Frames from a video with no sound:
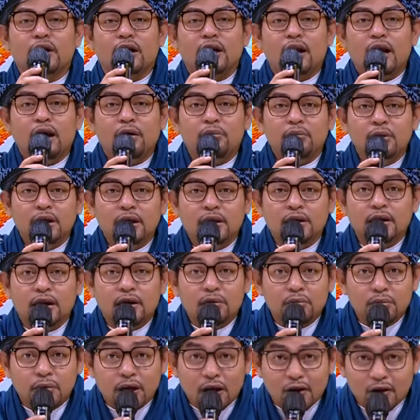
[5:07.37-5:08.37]
rahmat
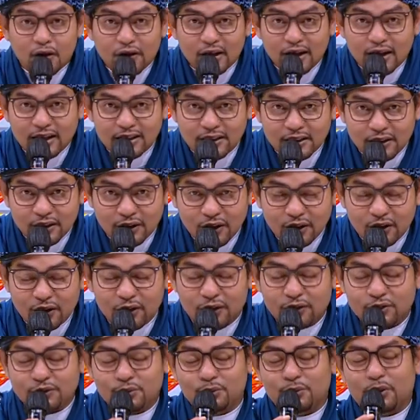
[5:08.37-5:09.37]
dan barokah dari
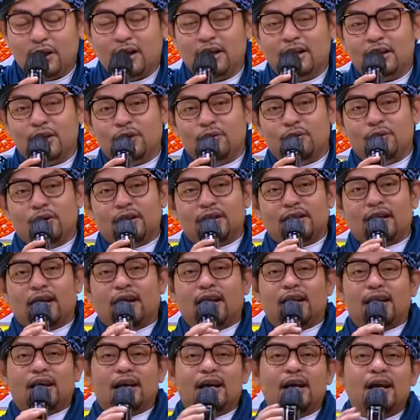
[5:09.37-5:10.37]
Allah Subhanahu wa
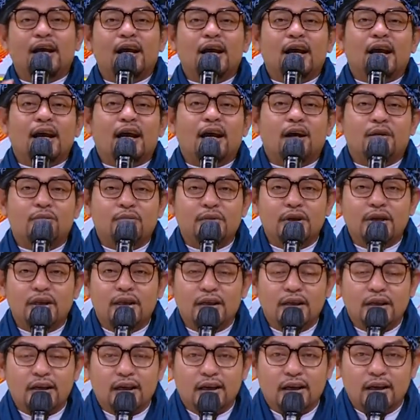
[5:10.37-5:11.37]
taala.
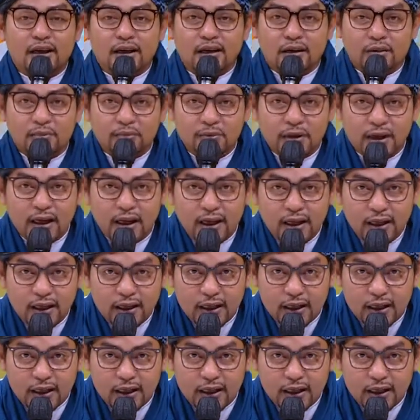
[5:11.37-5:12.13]
Amin ya rabbal